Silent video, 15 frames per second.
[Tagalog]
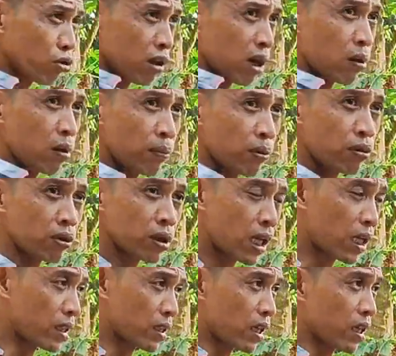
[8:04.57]
dalawang puno,
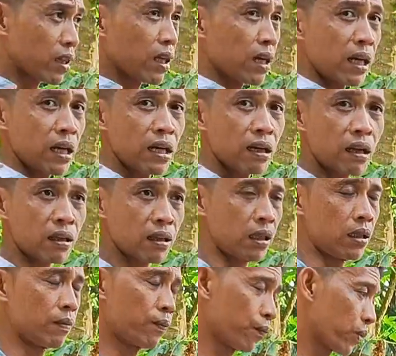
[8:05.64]
talagang treat pa agad natin.